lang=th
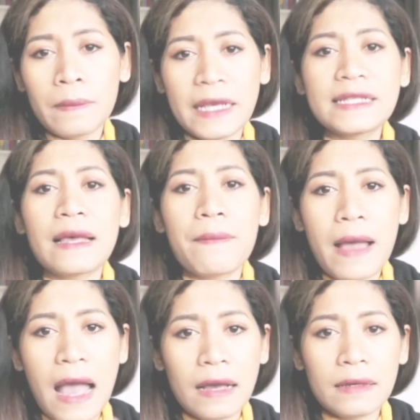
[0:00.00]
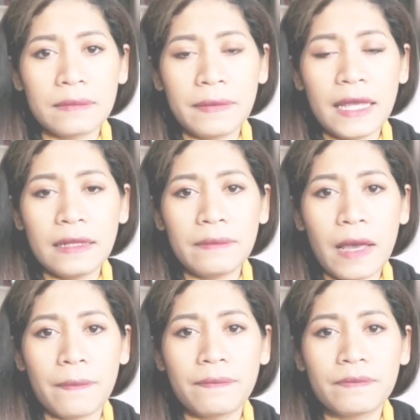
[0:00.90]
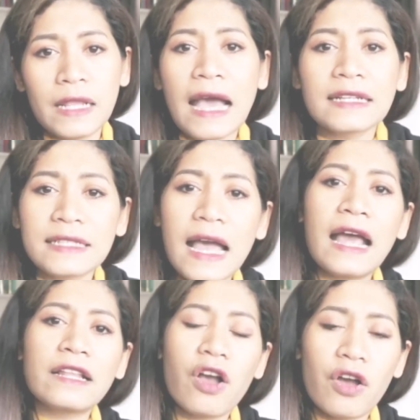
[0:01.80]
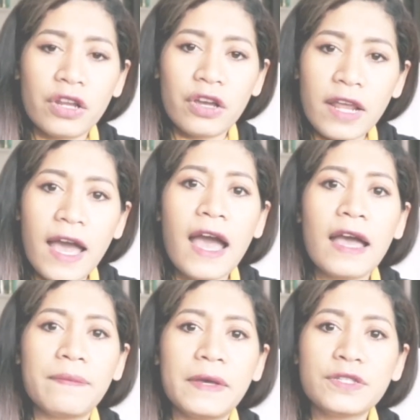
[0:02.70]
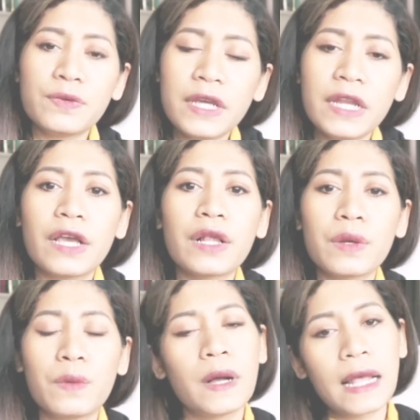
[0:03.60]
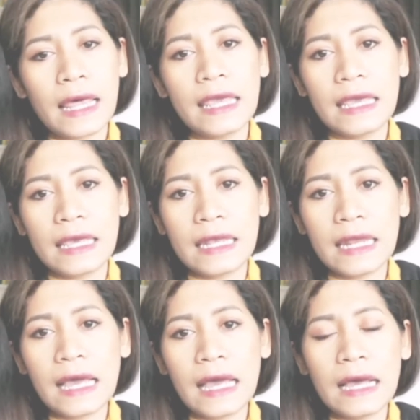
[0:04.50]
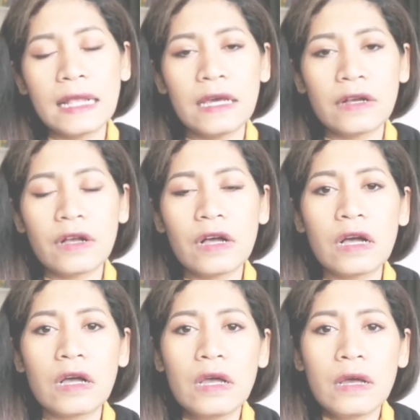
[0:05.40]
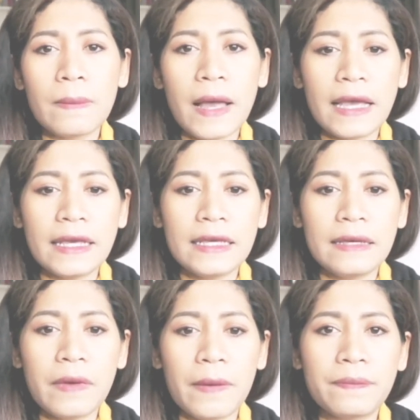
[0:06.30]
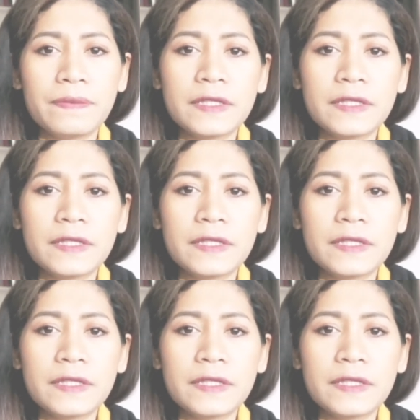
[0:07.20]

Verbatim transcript: ไปสมัครเป็นแบบ ล้างจานก่อนก็ได้ไปช่วยในครัวอะไรอย่างนี้นะคะ แล้วก็ไปแบบ